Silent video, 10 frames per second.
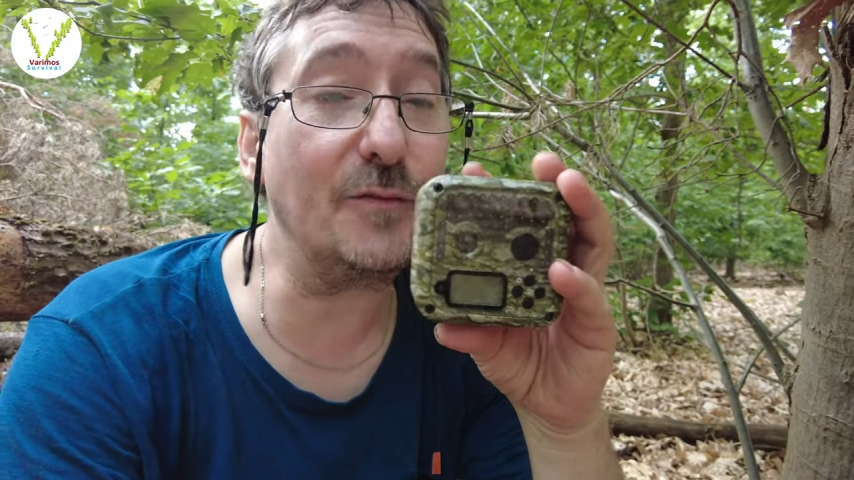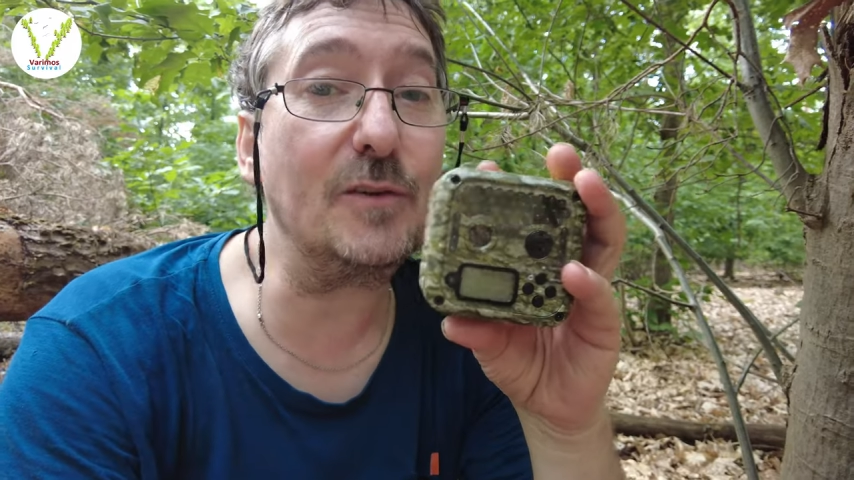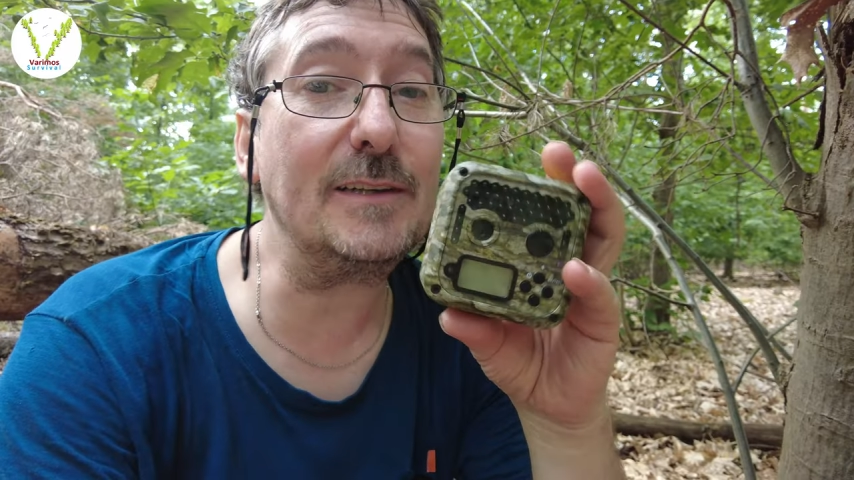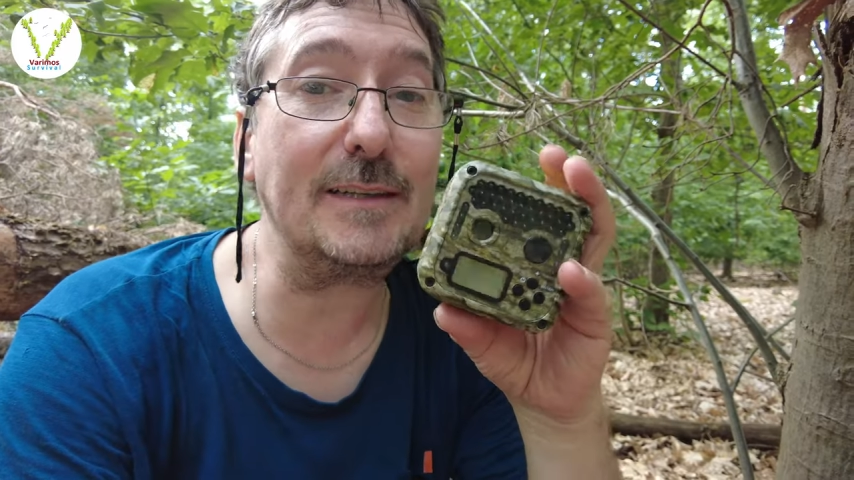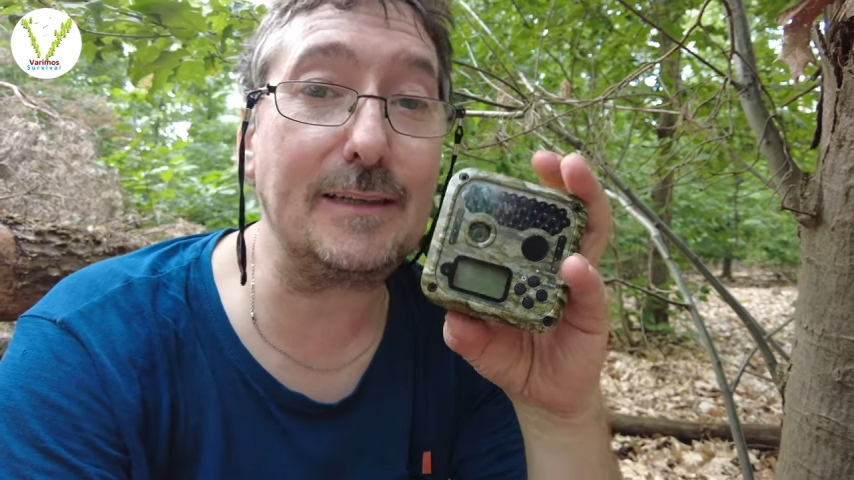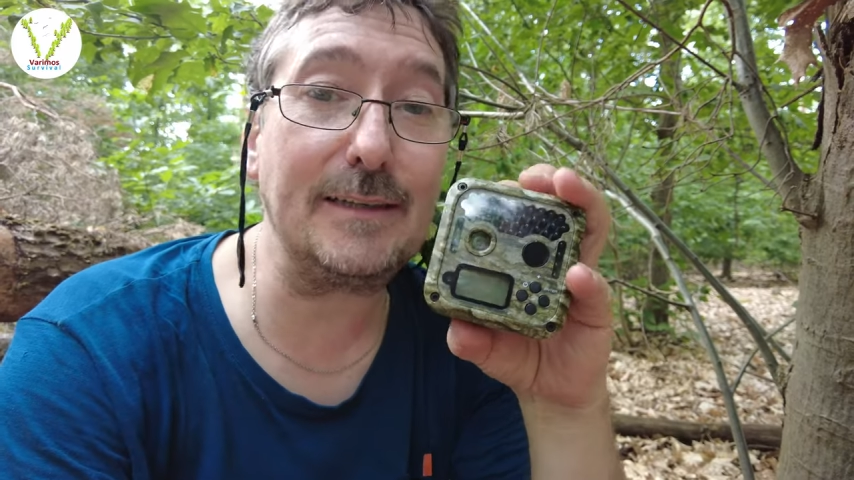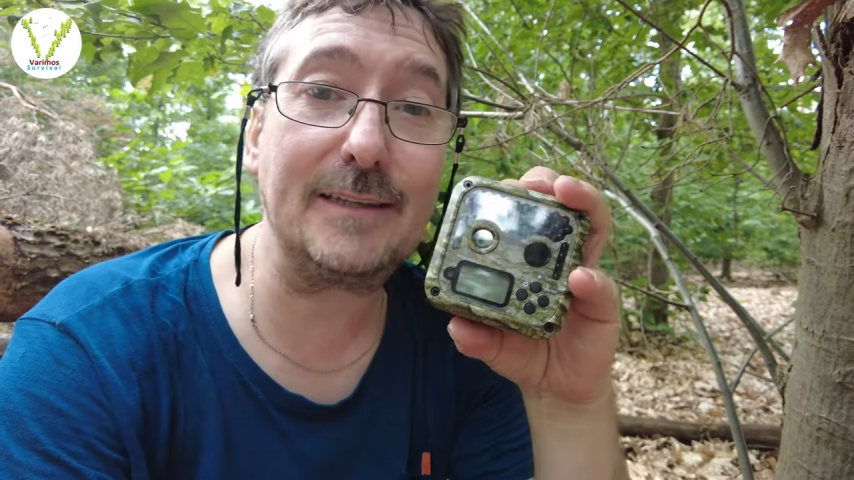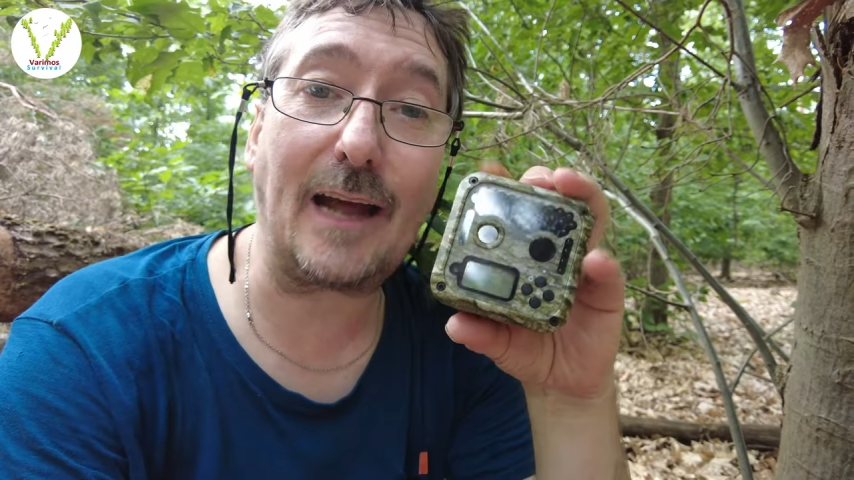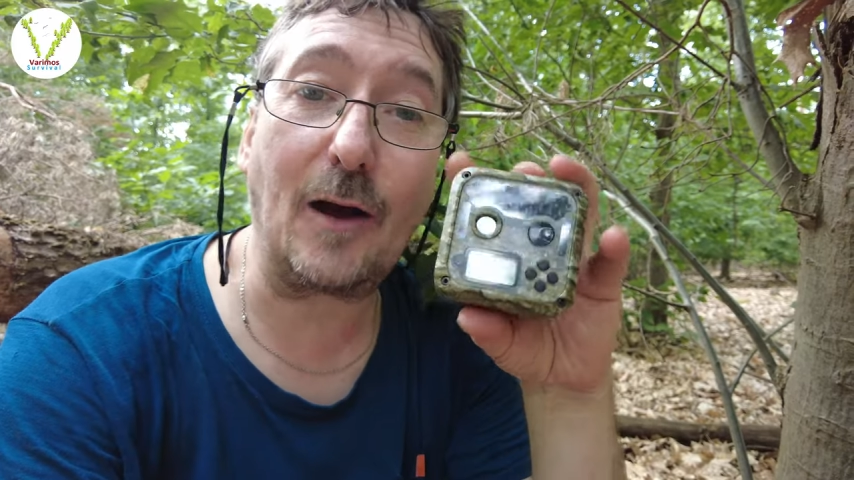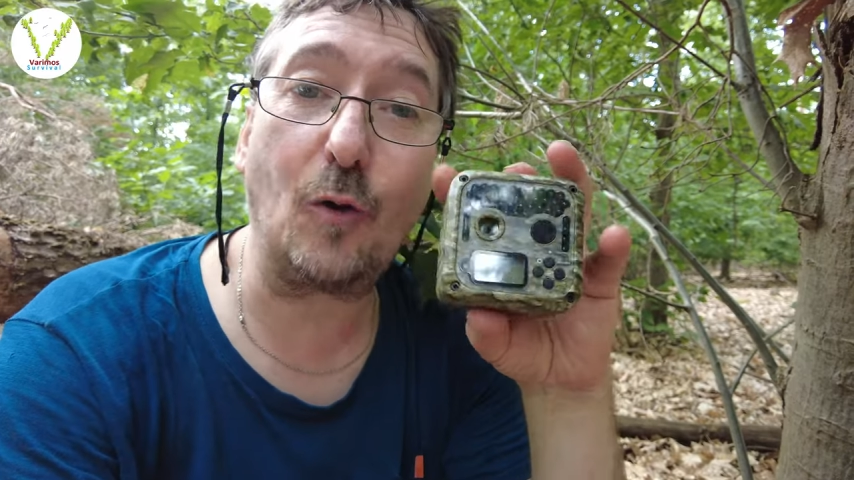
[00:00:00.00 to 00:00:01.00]
wirklich
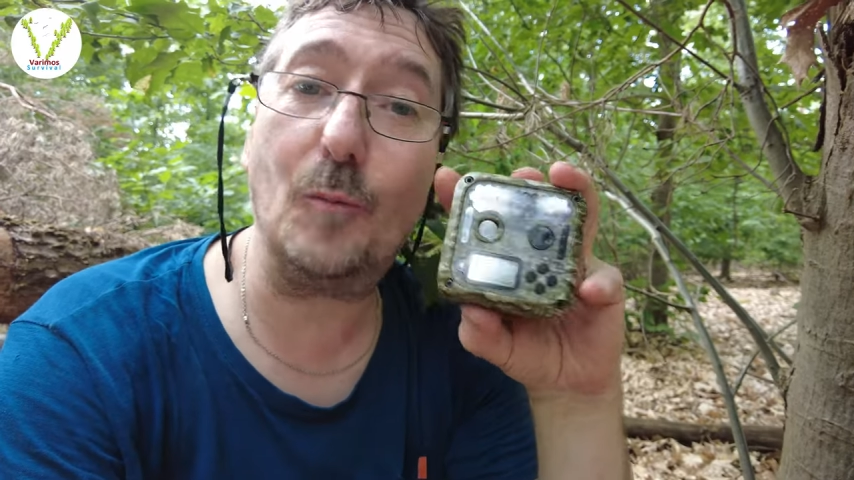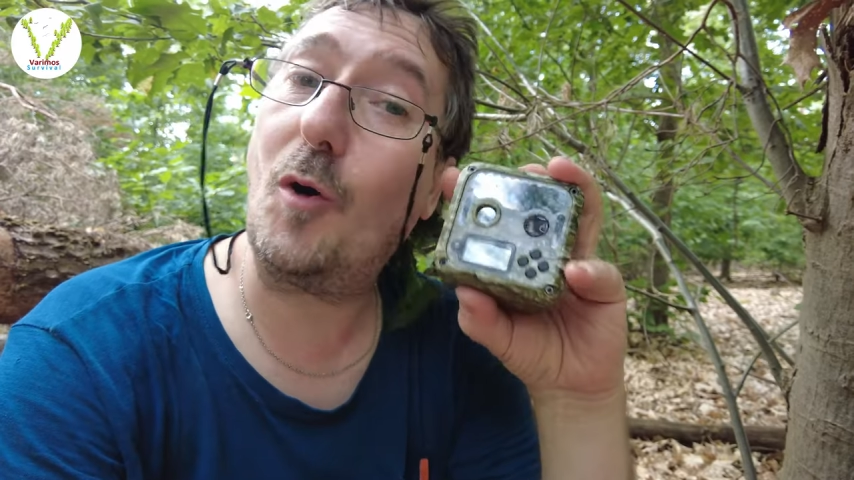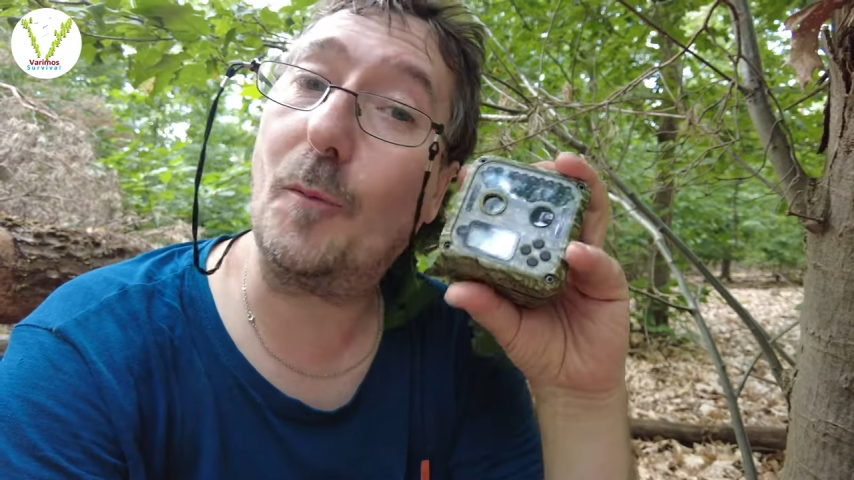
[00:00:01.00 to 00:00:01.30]
nicht darum,